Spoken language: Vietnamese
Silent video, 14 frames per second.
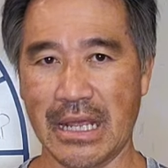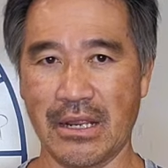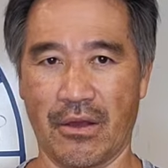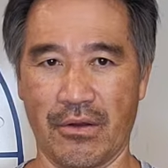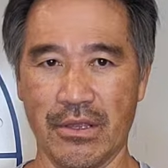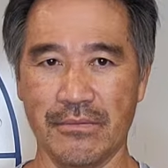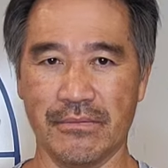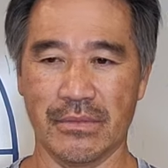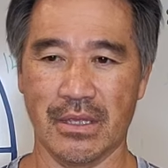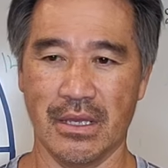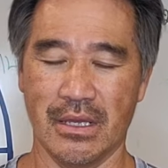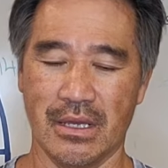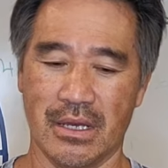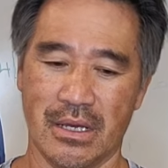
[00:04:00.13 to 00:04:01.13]
thay đổi
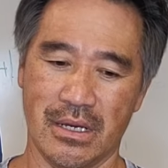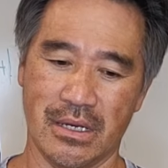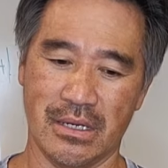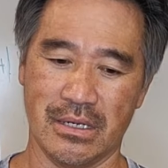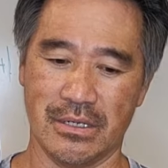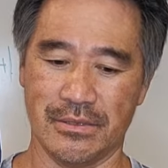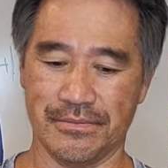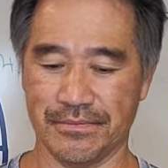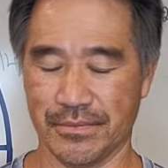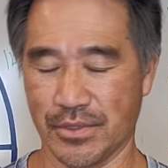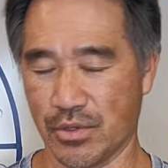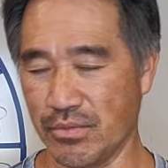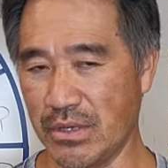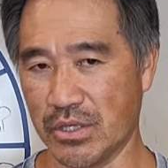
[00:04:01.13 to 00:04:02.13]

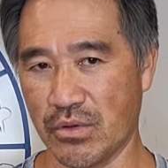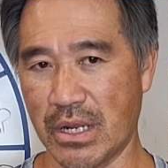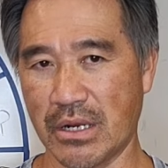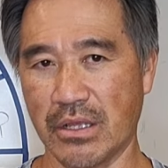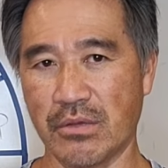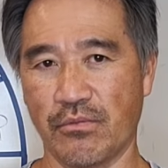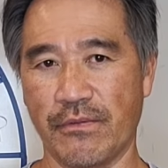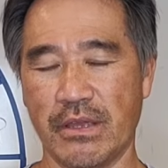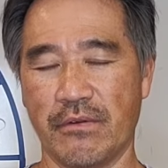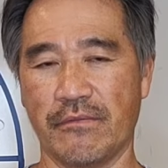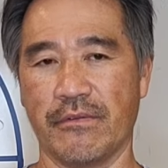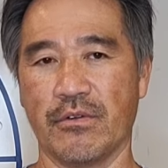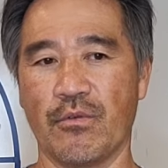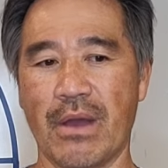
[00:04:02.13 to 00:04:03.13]
cũng như tôi đã nói trong video
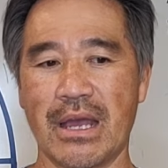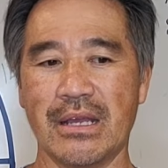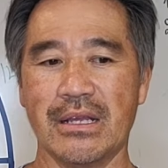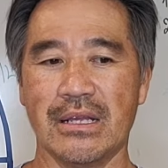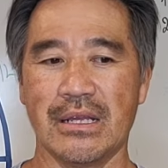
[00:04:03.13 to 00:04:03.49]
vừa qua